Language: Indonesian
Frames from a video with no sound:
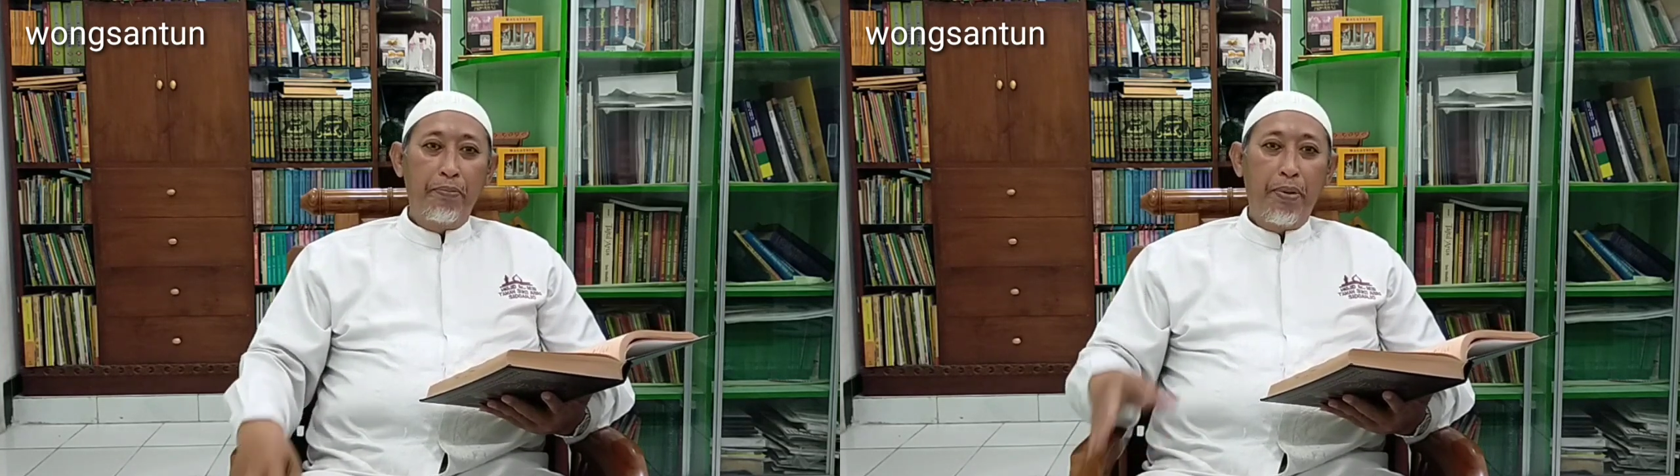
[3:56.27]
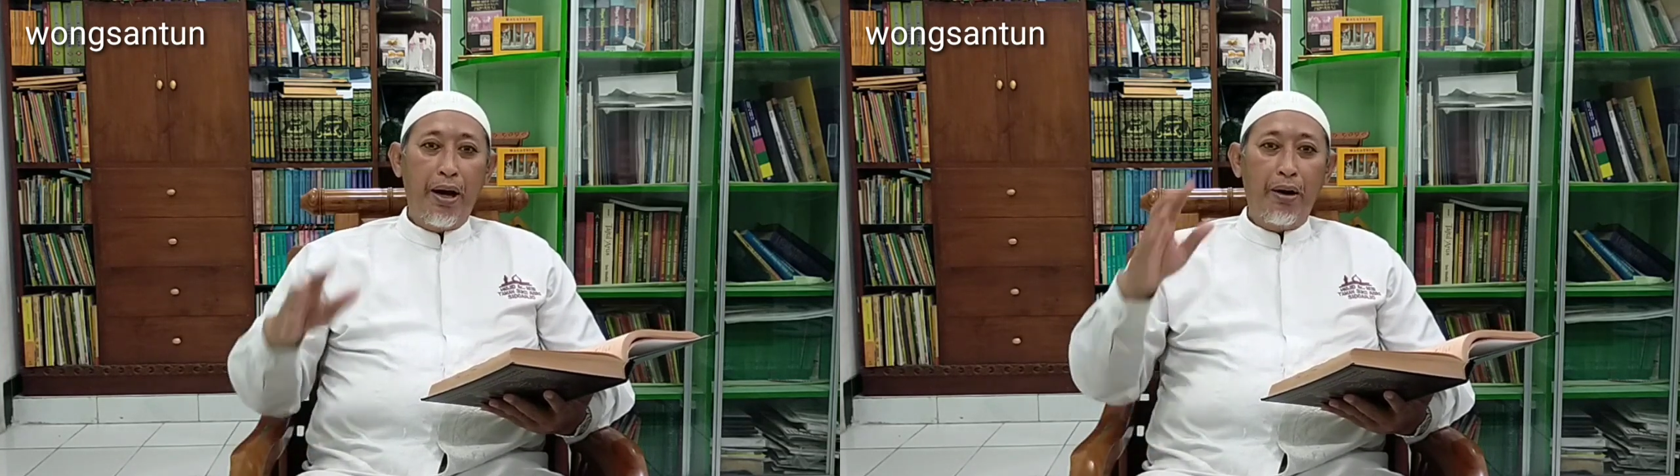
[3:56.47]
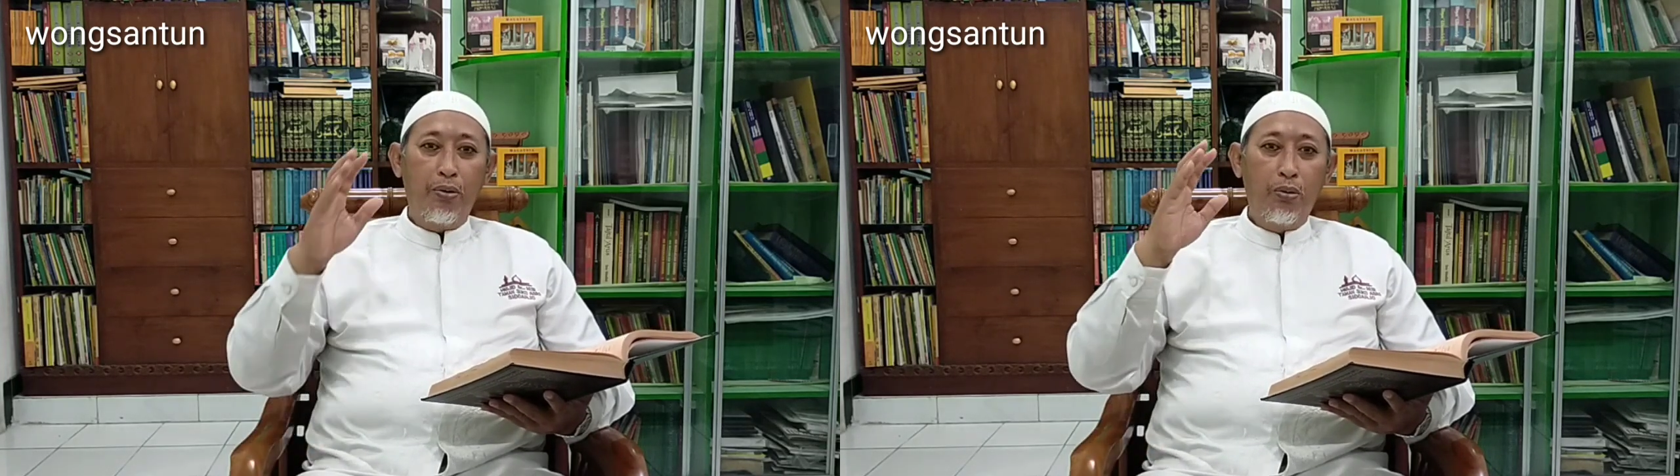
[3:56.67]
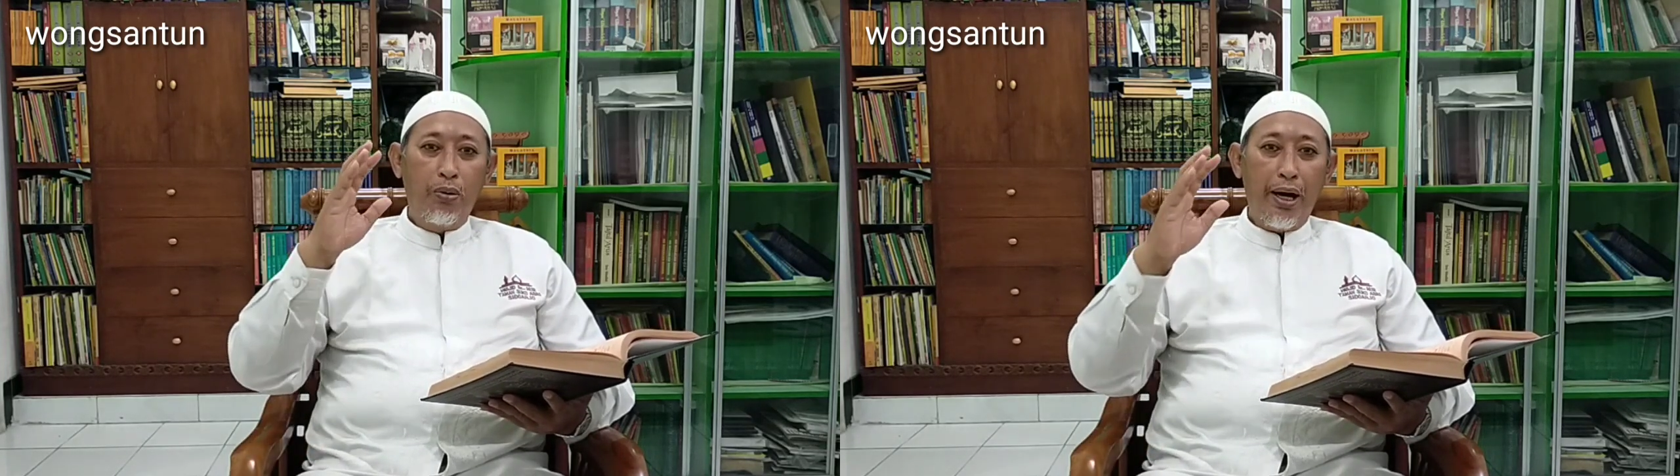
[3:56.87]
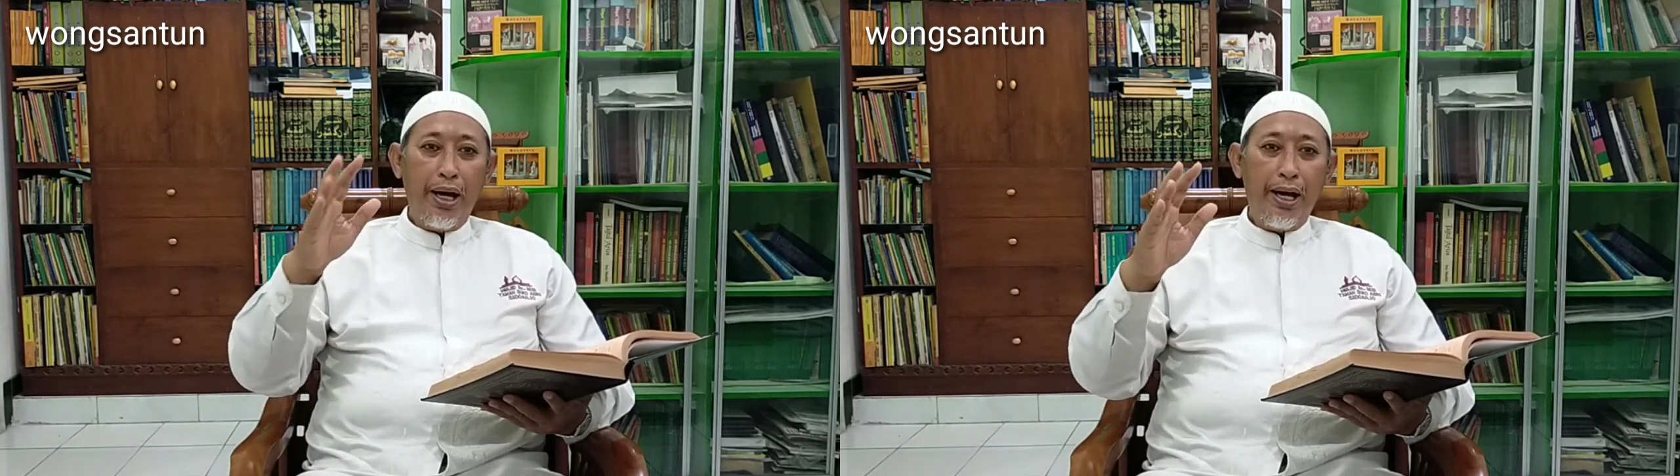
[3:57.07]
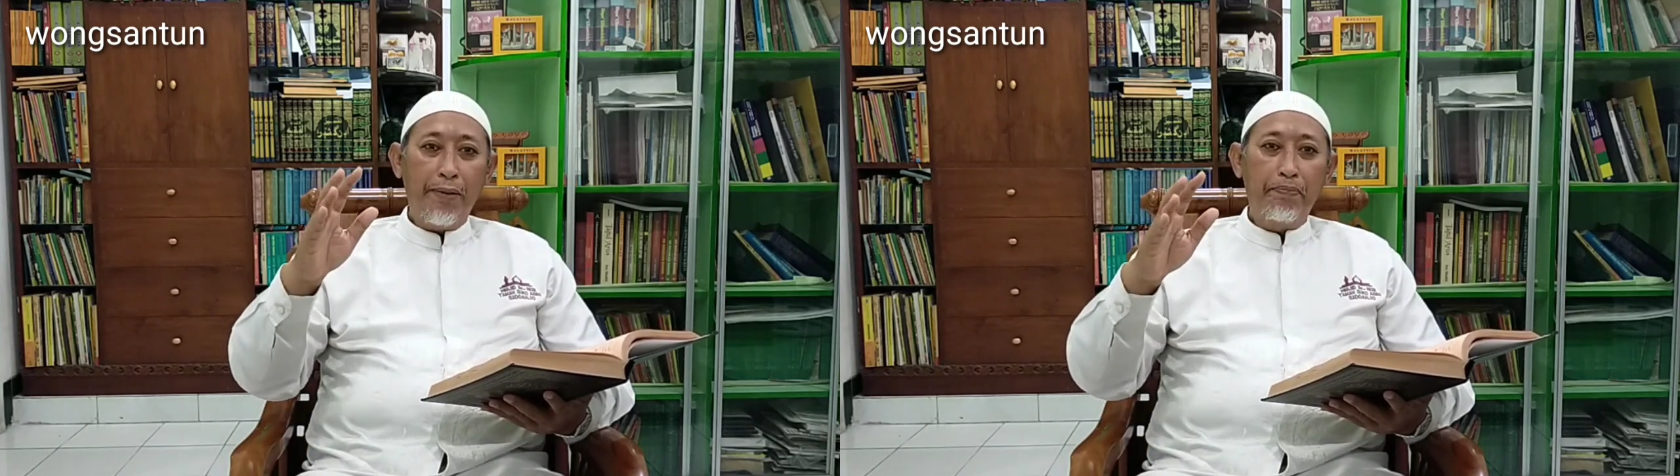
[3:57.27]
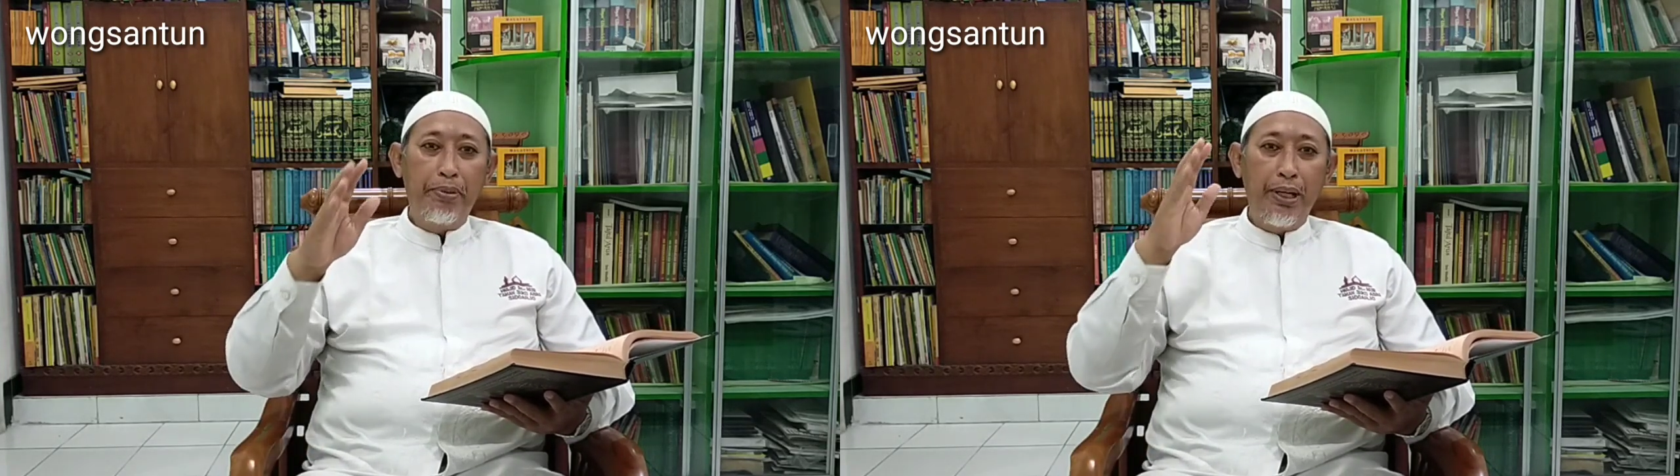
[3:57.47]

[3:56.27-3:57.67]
bahwa